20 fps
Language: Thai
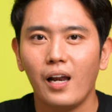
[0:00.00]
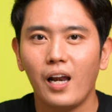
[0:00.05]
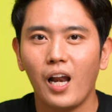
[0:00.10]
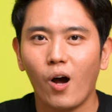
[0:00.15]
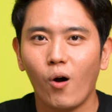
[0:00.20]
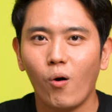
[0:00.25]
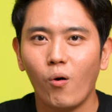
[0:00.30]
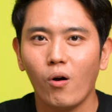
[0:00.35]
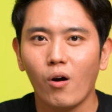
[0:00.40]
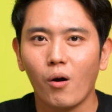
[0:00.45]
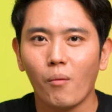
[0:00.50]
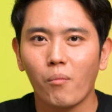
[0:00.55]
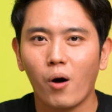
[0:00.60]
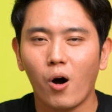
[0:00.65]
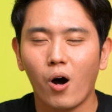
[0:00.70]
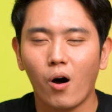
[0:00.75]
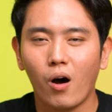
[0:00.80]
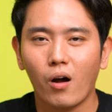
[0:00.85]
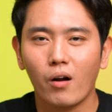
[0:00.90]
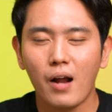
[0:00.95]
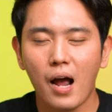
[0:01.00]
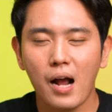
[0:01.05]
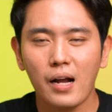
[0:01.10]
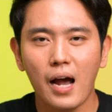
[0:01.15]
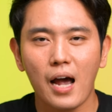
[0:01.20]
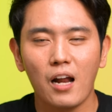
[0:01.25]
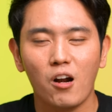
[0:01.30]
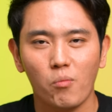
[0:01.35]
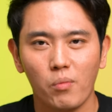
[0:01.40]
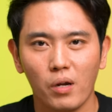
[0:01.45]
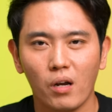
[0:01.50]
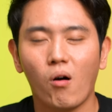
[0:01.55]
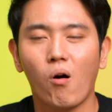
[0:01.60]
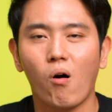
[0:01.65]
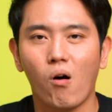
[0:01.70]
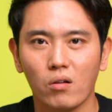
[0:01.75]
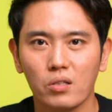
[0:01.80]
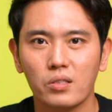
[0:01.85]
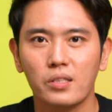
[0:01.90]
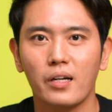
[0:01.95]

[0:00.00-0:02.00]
แล้วพอร่างกายเรามีของ